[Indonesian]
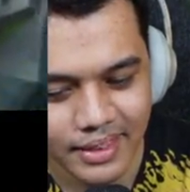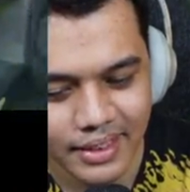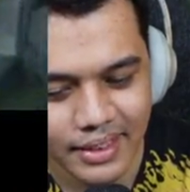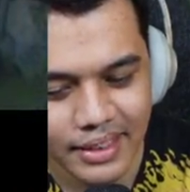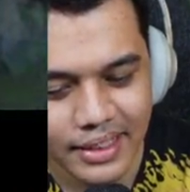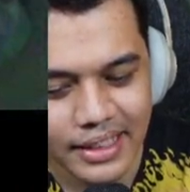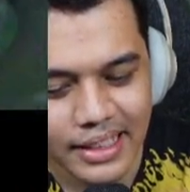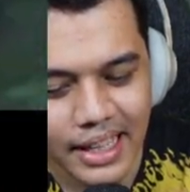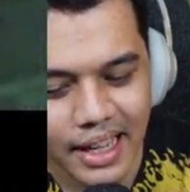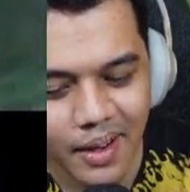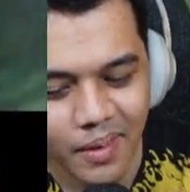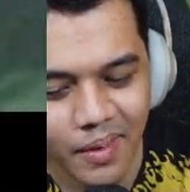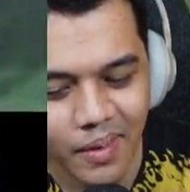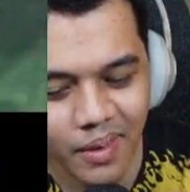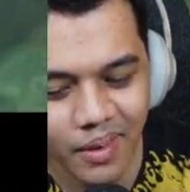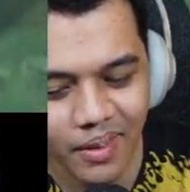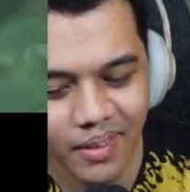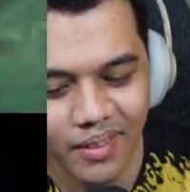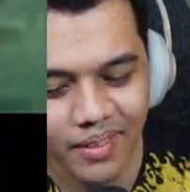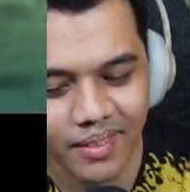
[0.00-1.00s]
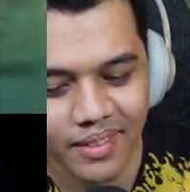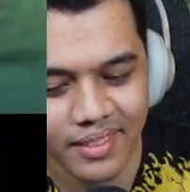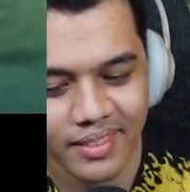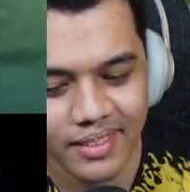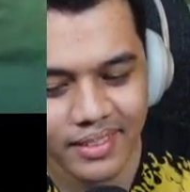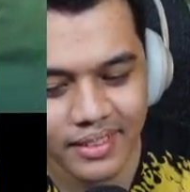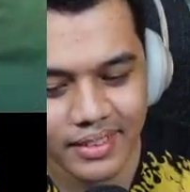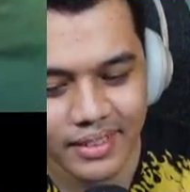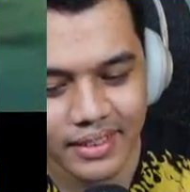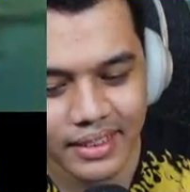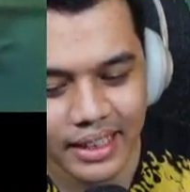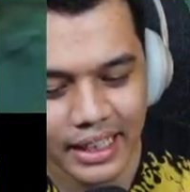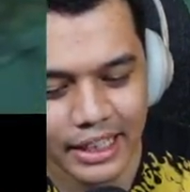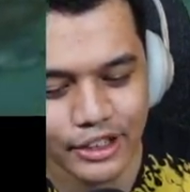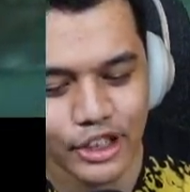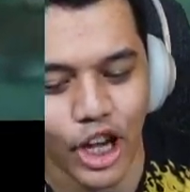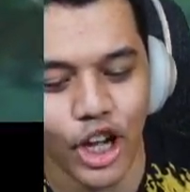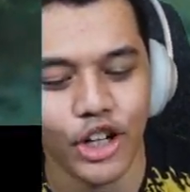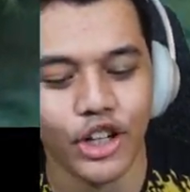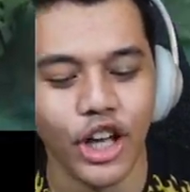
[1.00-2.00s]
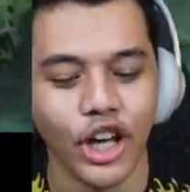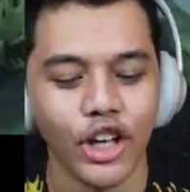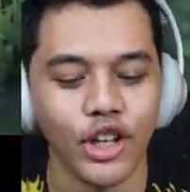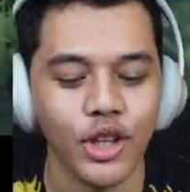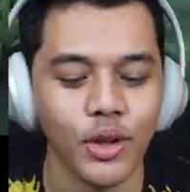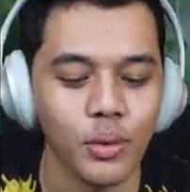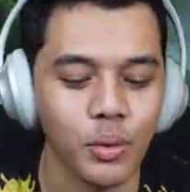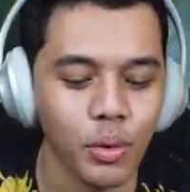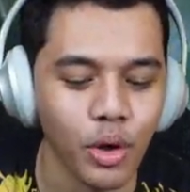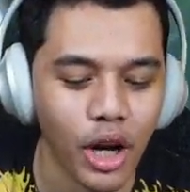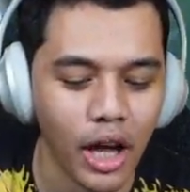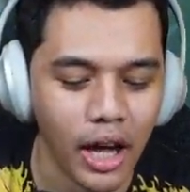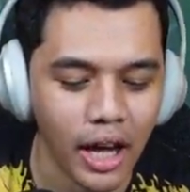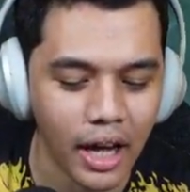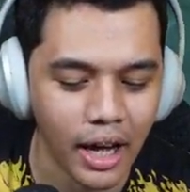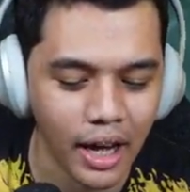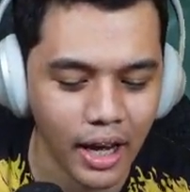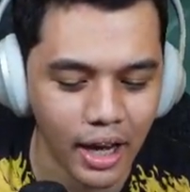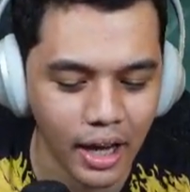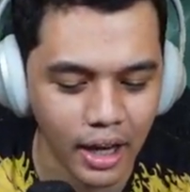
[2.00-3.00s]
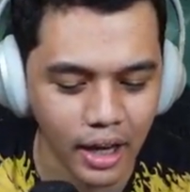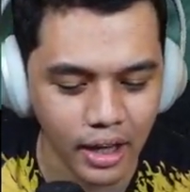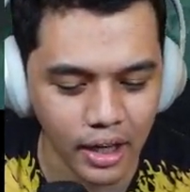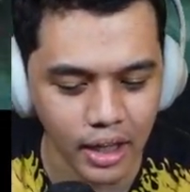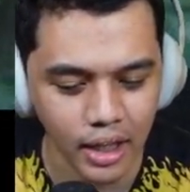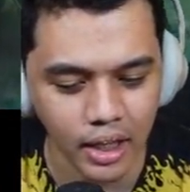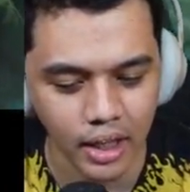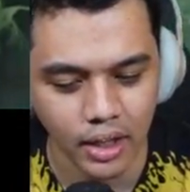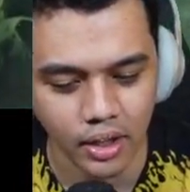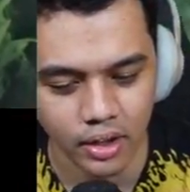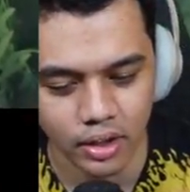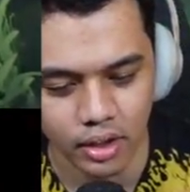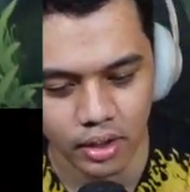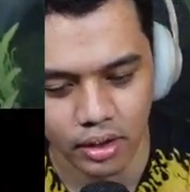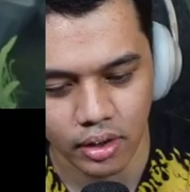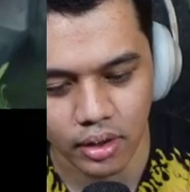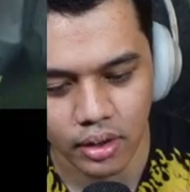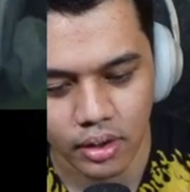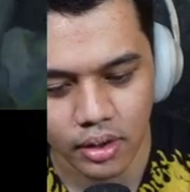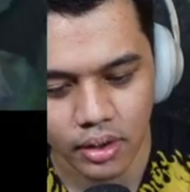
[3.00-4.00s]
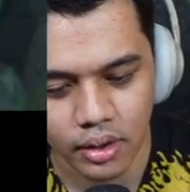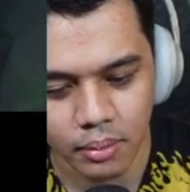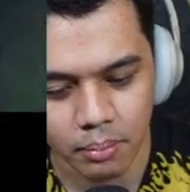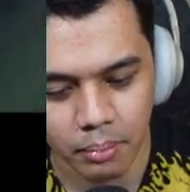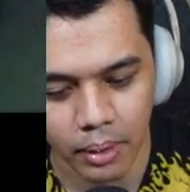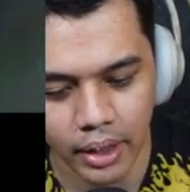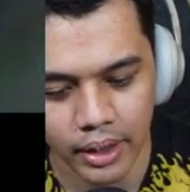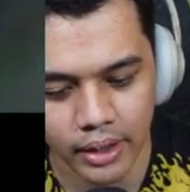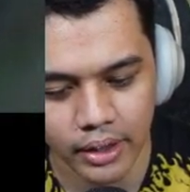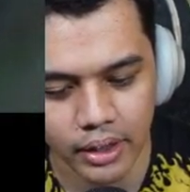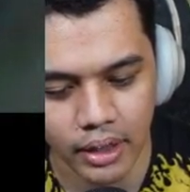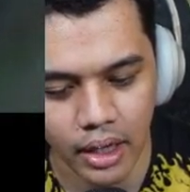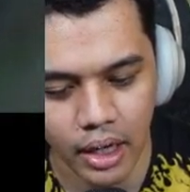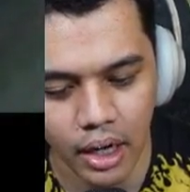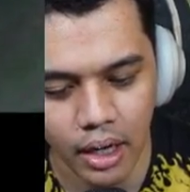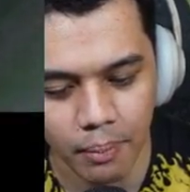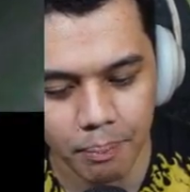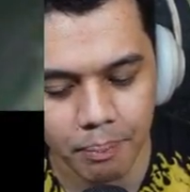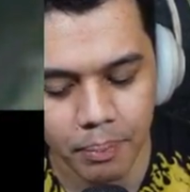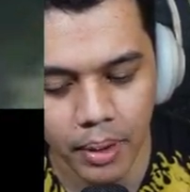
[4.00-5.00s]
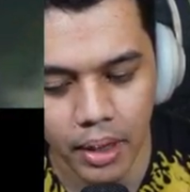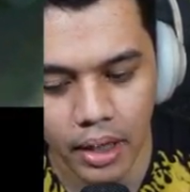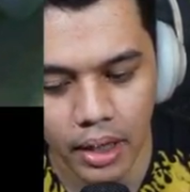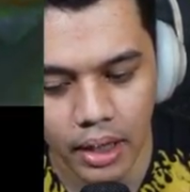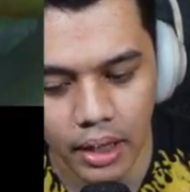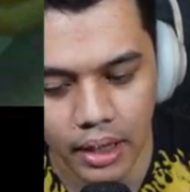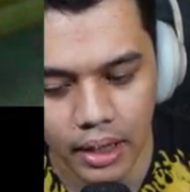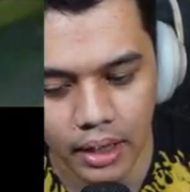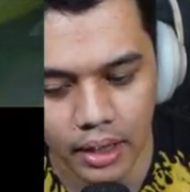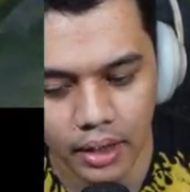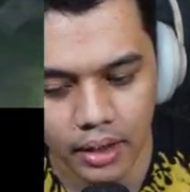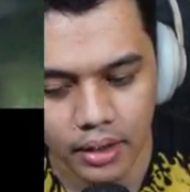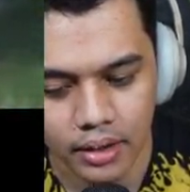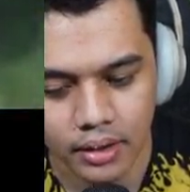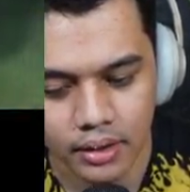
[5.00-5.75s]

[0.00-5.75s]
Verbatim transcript: Iya kok. Eh jangan kayak gitulah, Ler. Ih mainnya apalah